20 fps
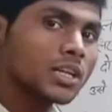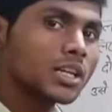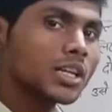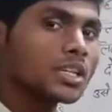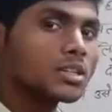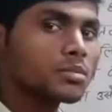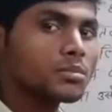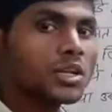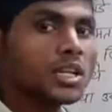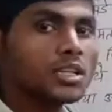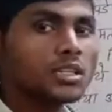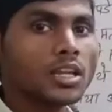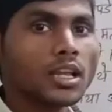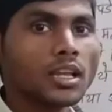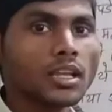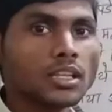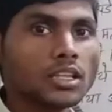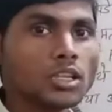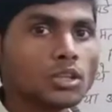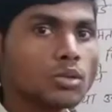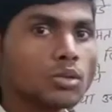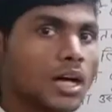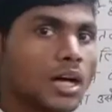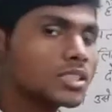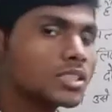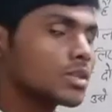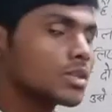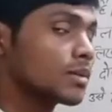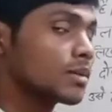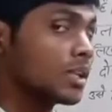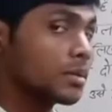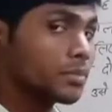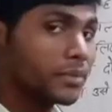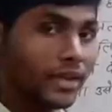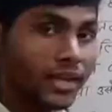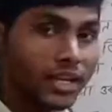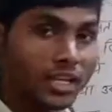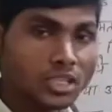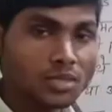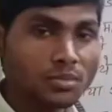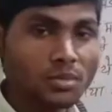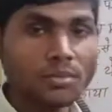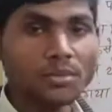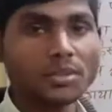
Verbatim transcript: क्लास मेरा देख लेते हो तो आज के बाद आप इंग्लिश में